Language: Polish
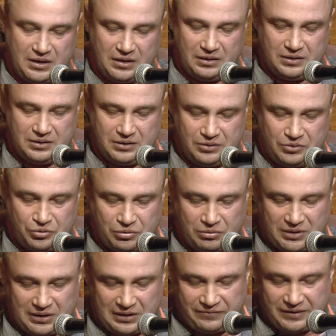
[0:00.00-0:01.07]
Gdy
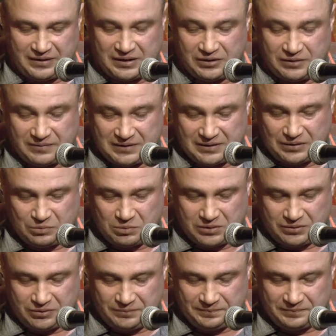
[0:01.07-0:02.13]
czule chwytają za
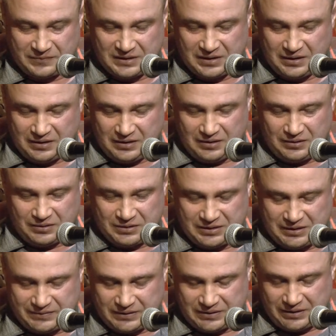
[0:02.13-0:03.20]
dłoń, to
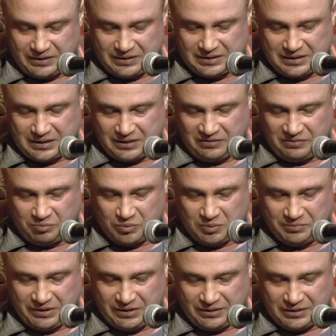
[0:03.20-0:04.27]
serce jej staje w
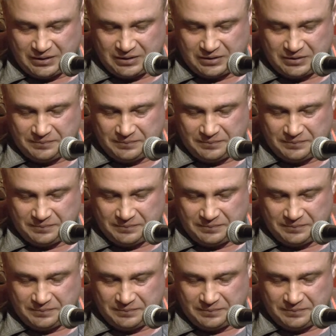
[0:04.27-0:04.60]
płomieniach.